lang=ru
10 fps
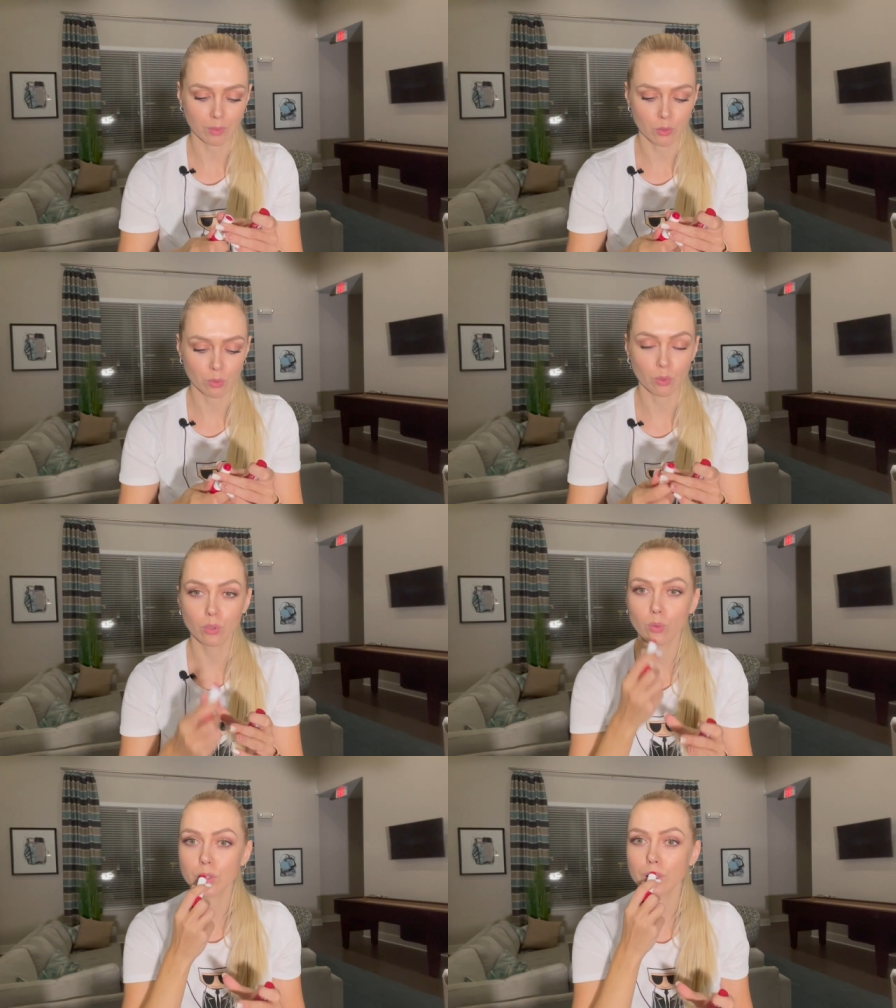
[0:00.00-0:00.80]
В общем, он
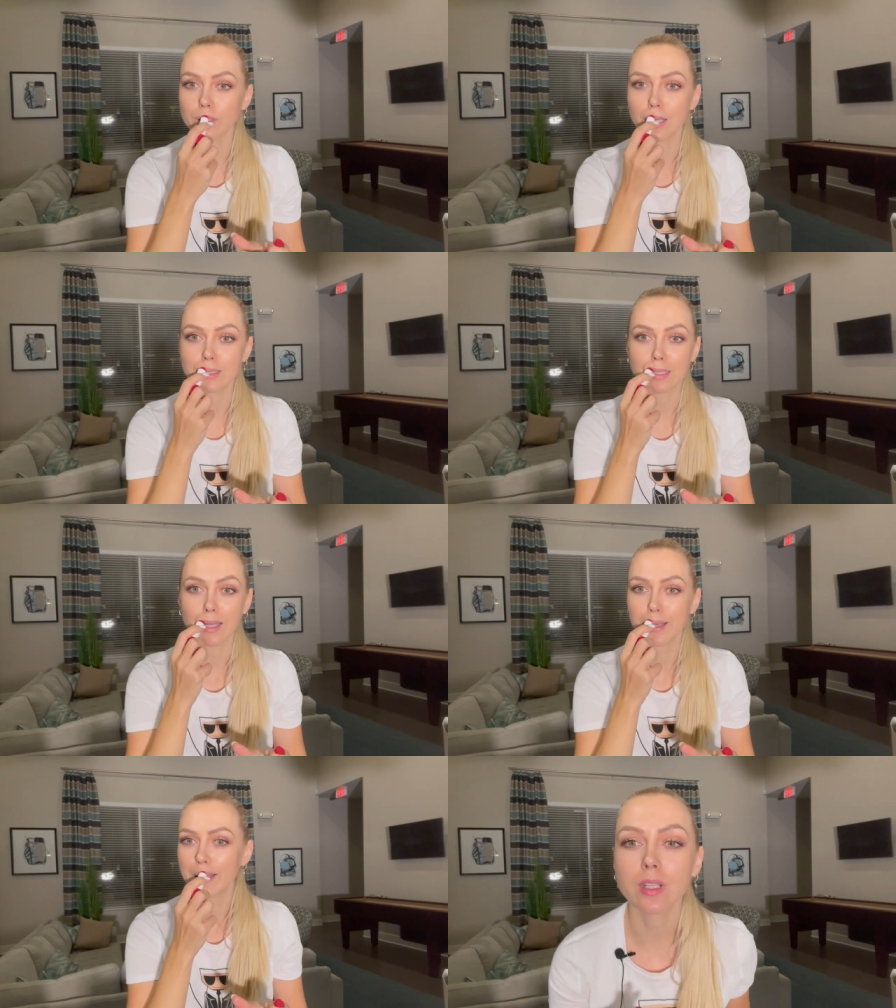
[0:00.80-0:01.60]
очень классно
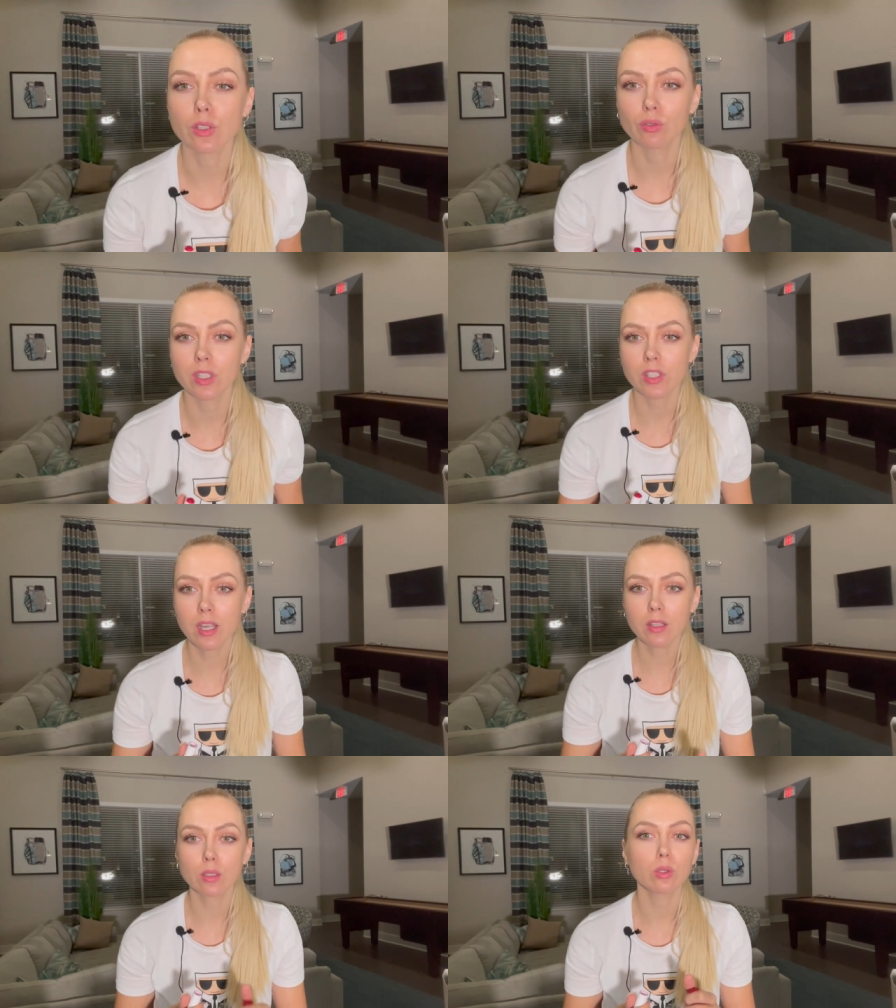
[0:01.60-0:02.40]
но
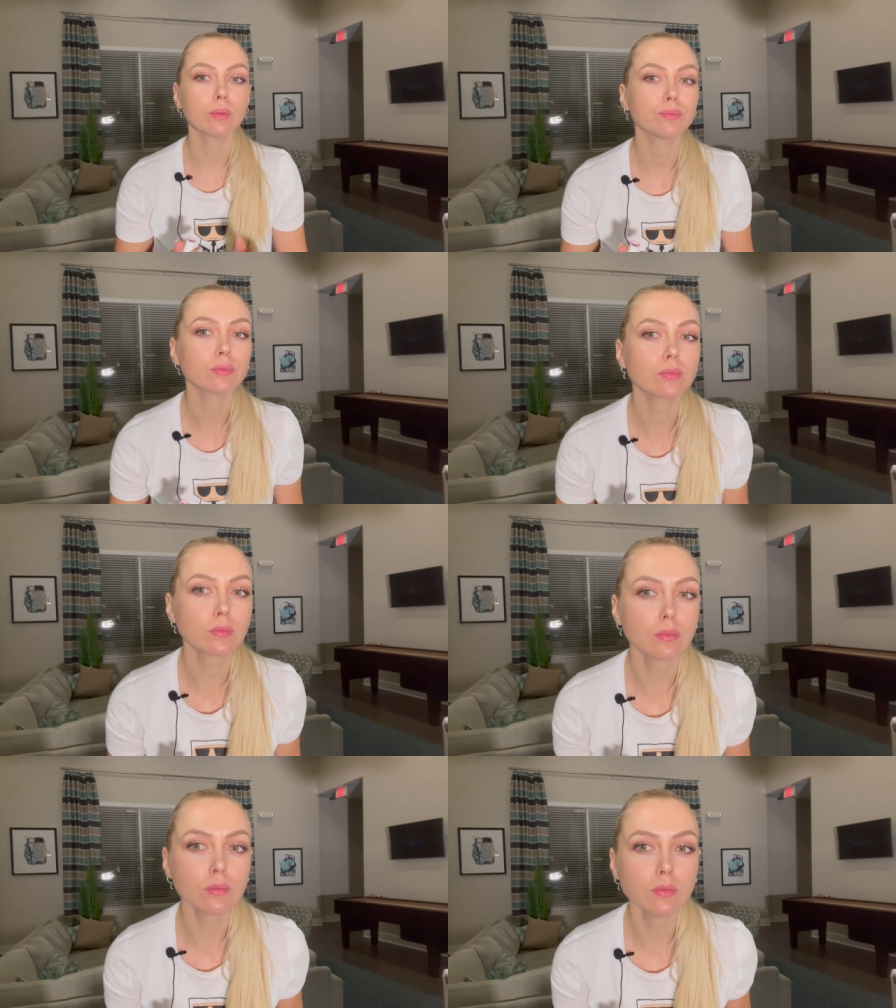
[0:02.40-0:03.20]
увлажняет, такой
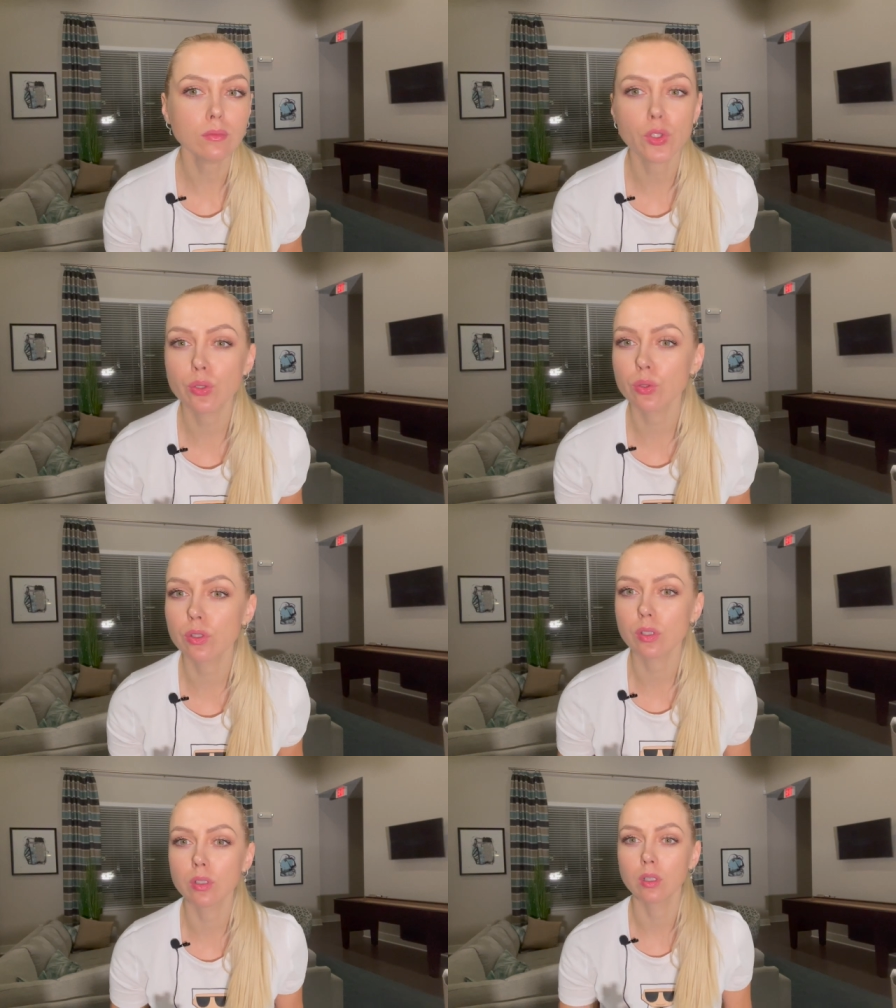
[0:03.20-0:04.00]
чуть-чуть
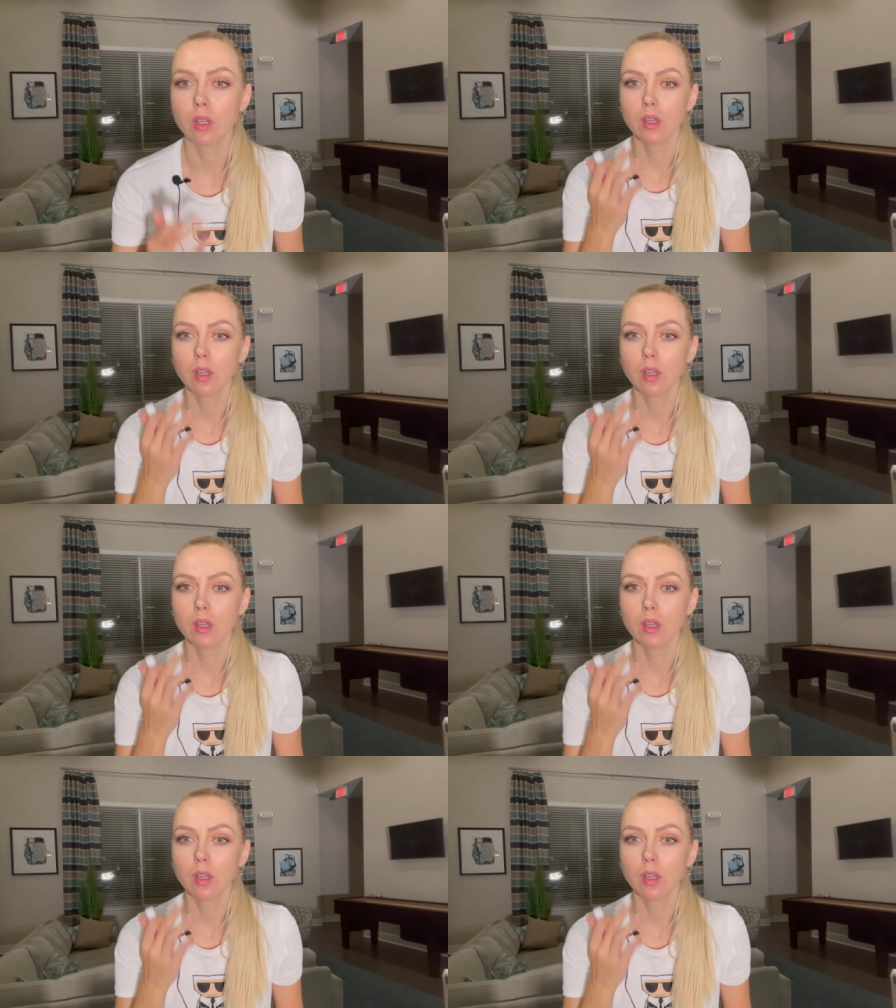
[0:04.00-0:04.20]
с